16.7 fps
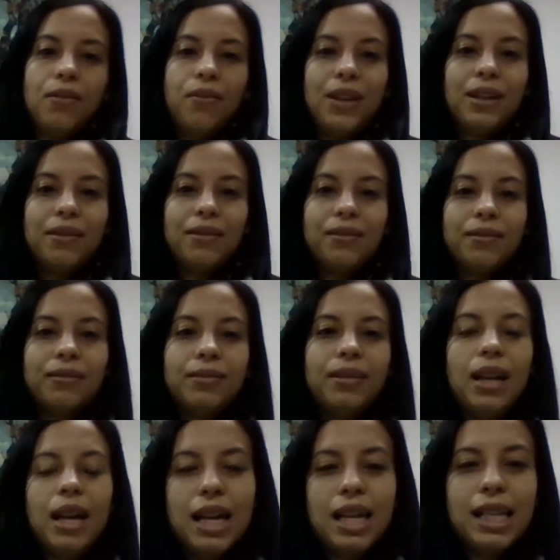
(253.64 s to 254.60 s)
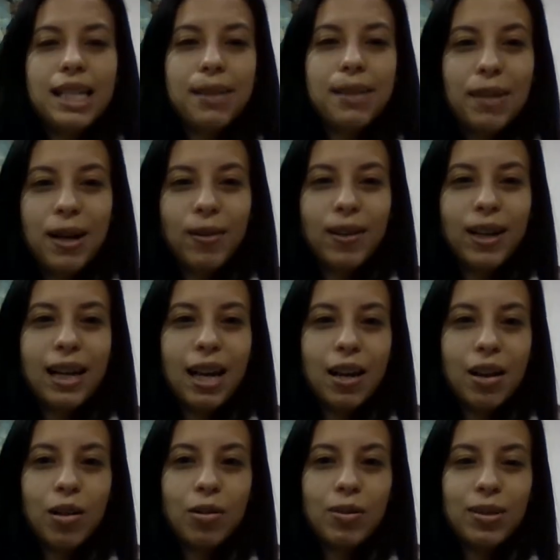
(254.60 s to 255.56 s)
Fin. Espero que me
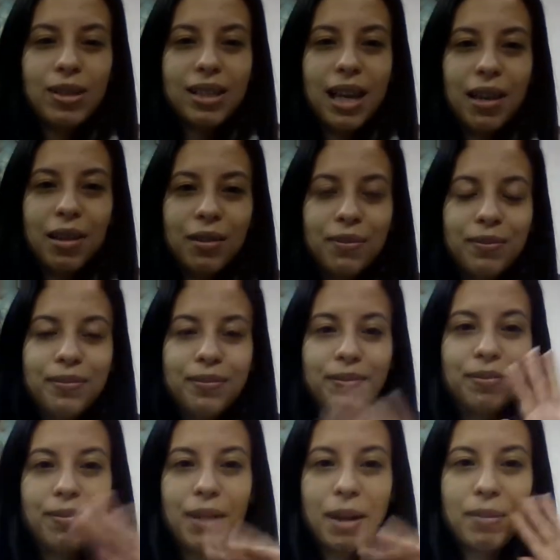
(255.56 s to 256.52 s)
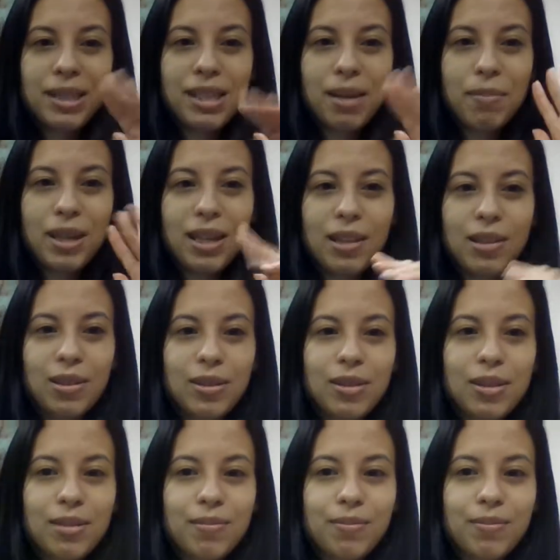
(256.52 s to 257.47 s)
hayan gustado. Bye, mis amiguitos.